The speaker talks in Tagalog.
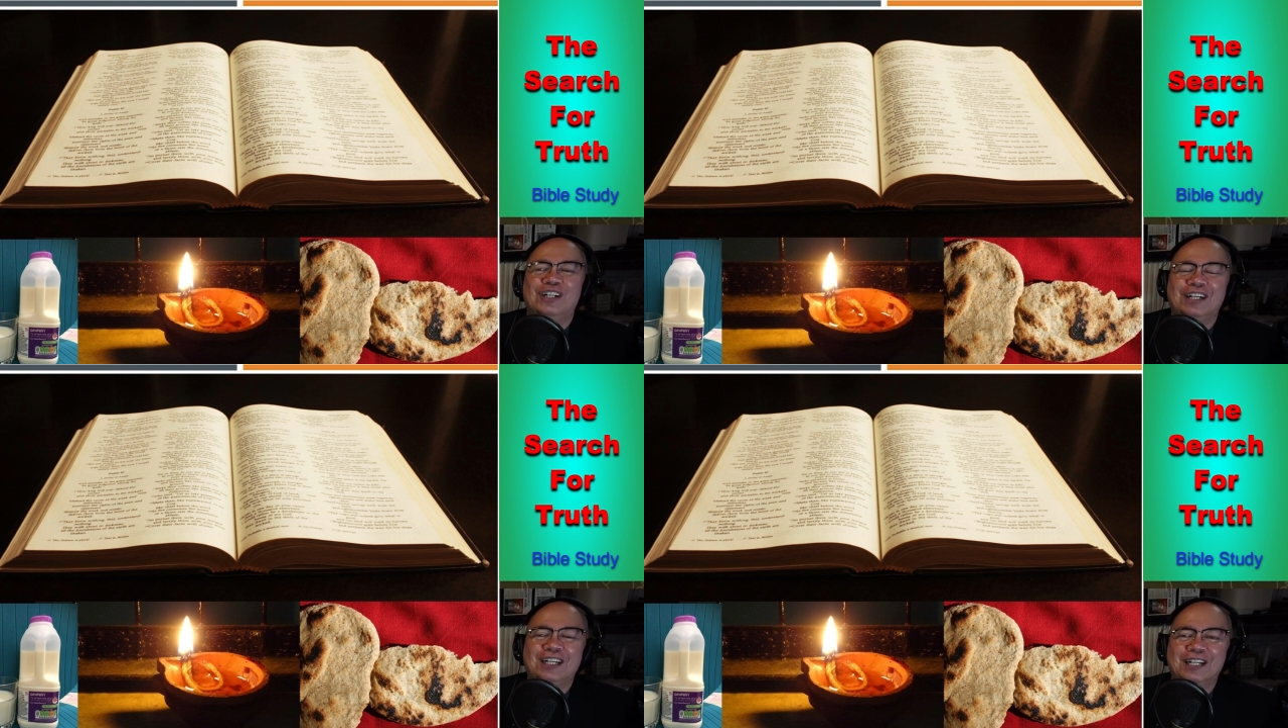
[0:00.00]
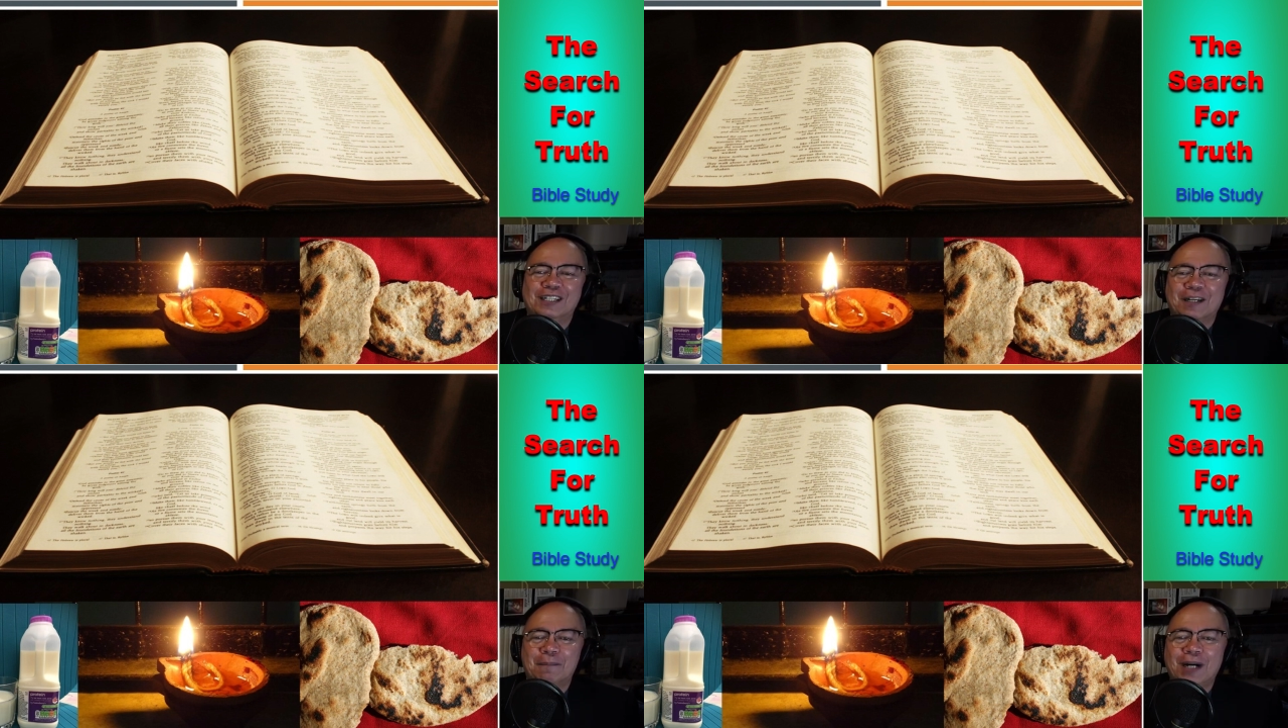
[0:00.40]
Ayan.
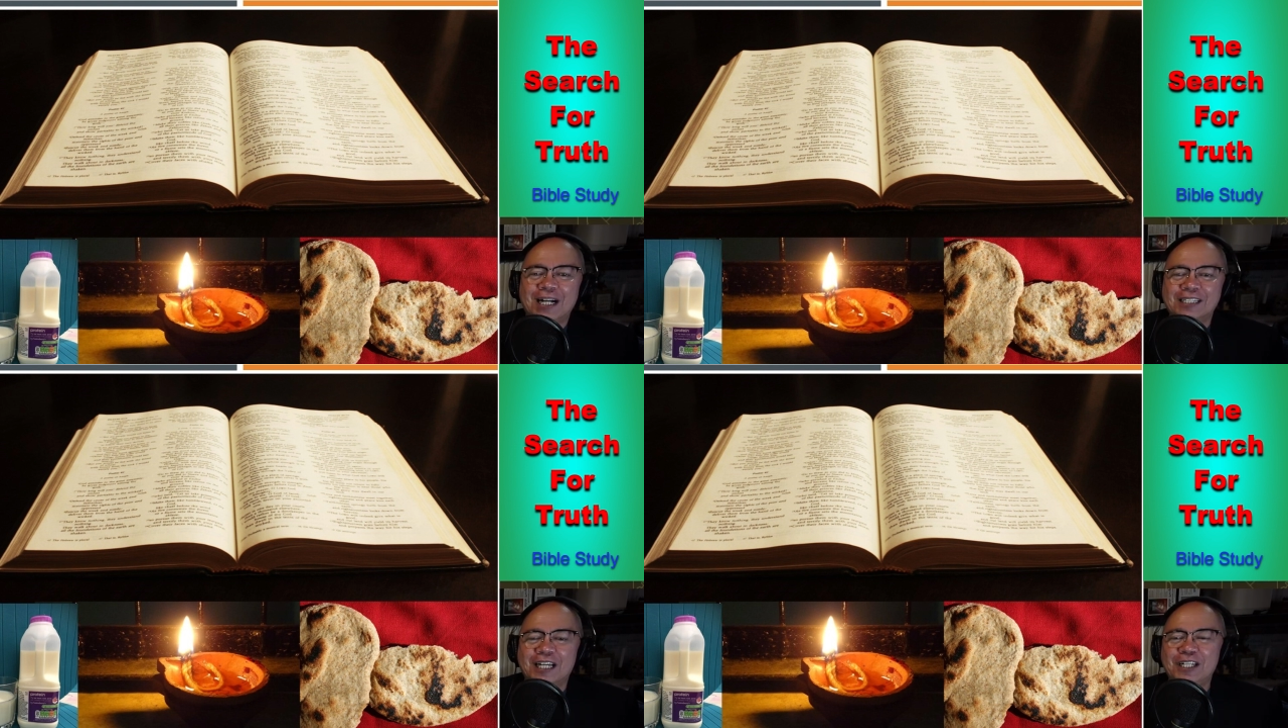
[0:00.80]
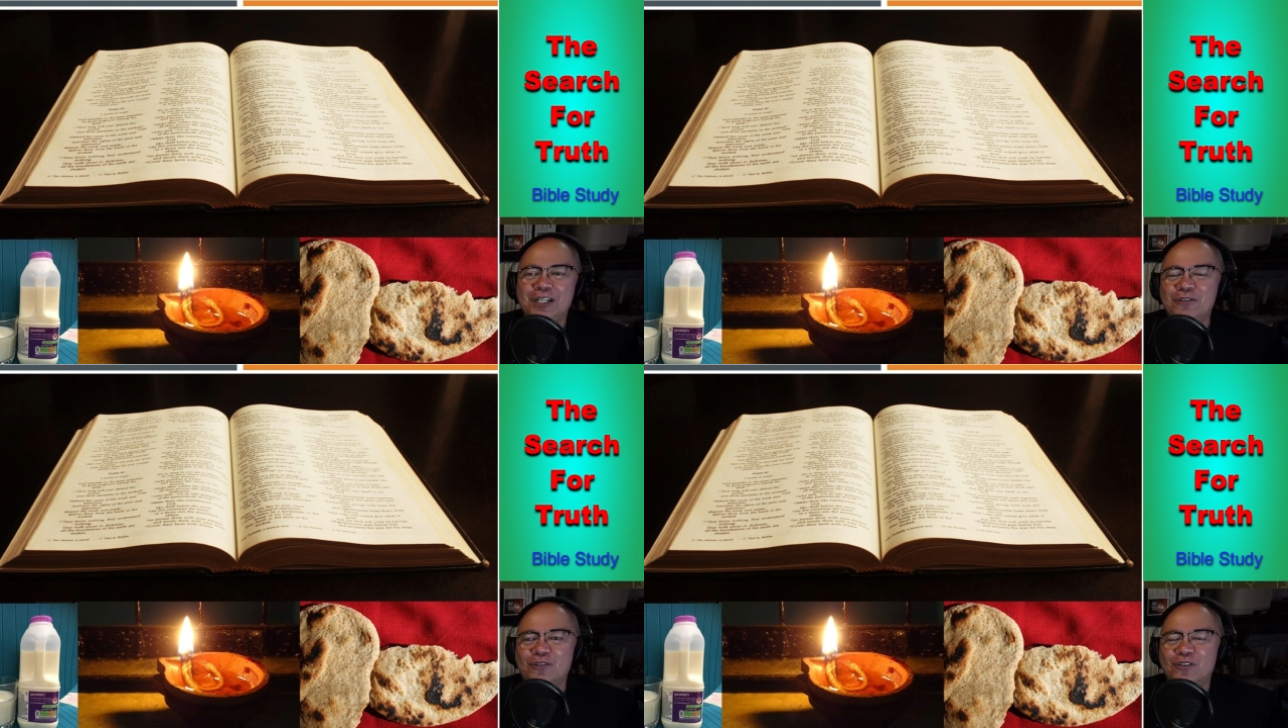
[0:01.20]
Bakit
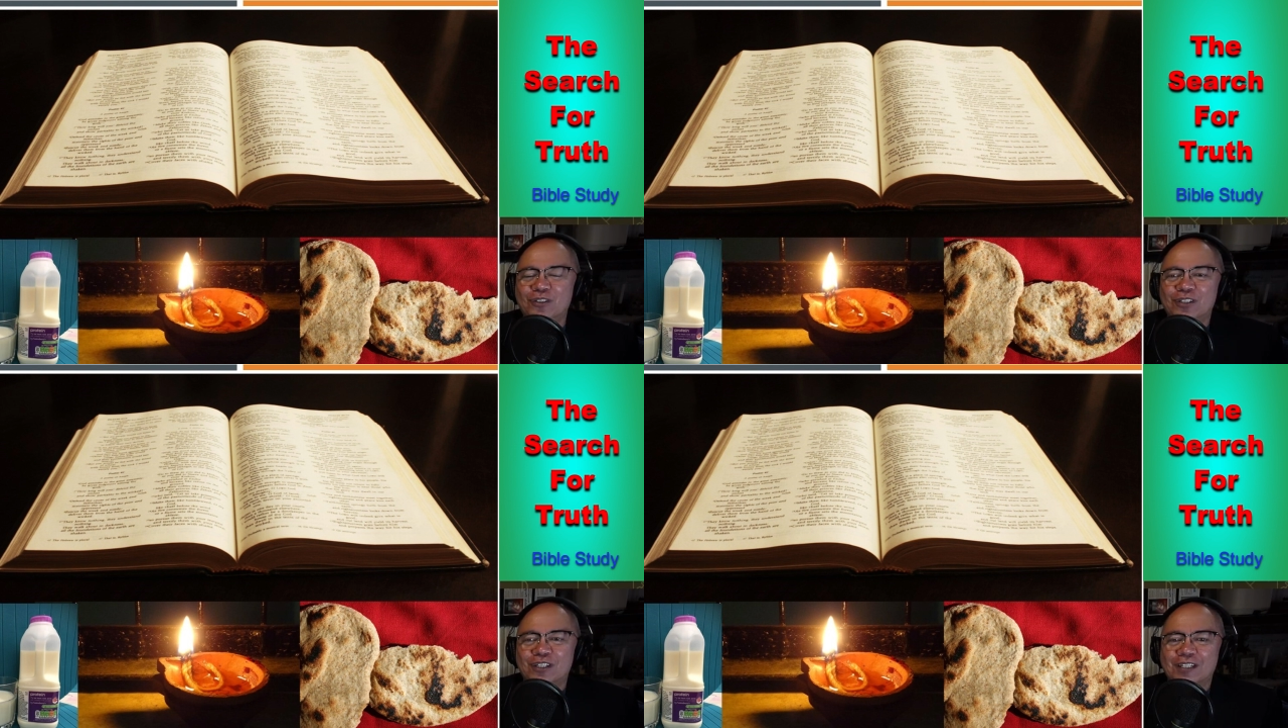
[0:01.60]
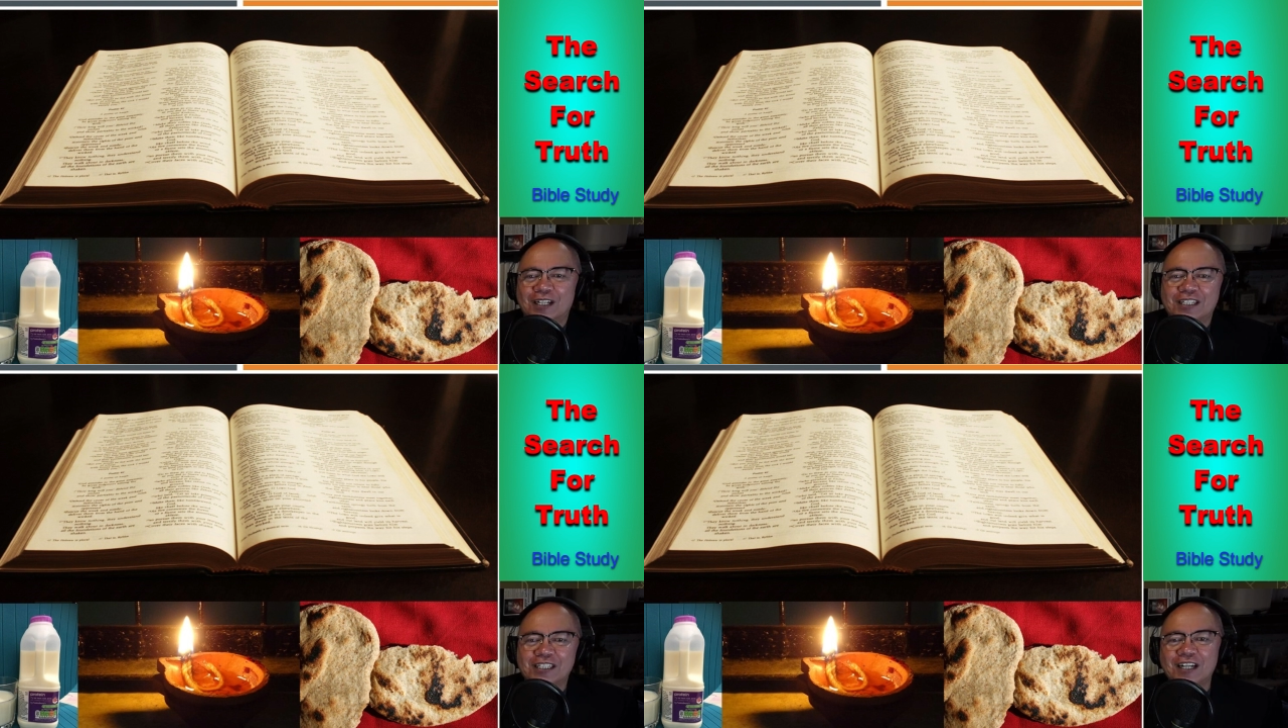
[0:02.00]
anino?
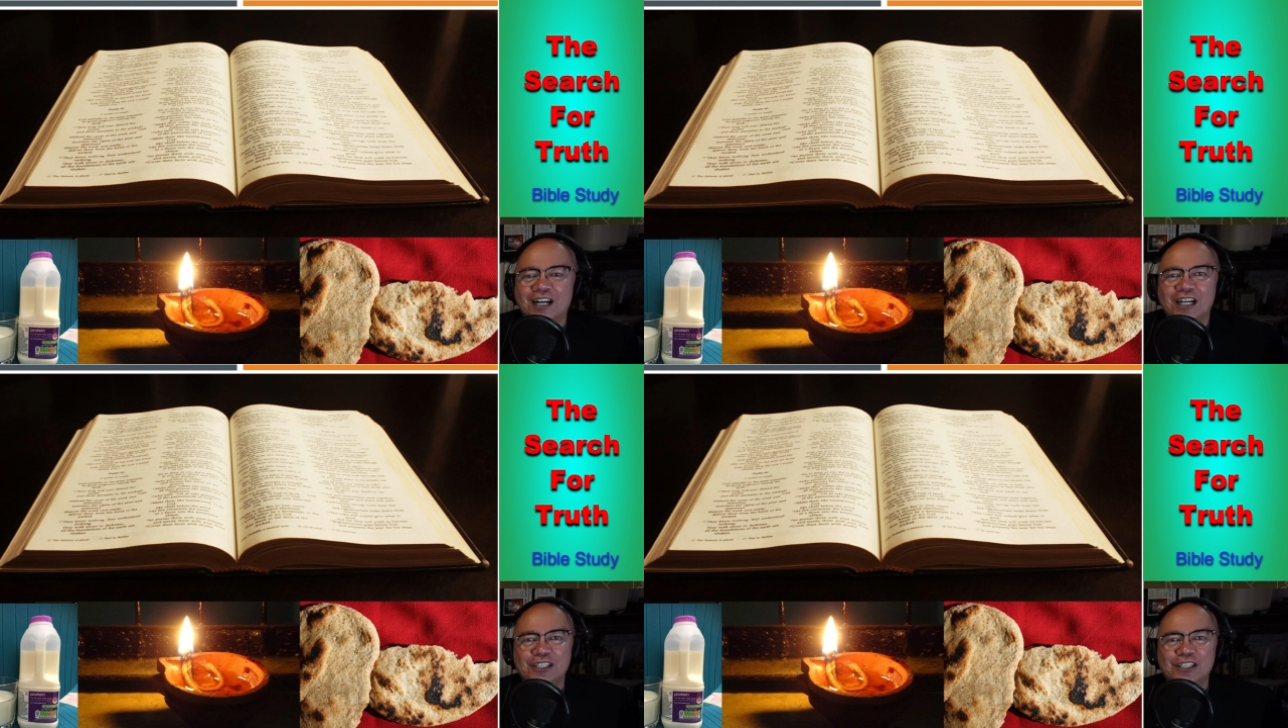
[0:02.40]
Kasi nga,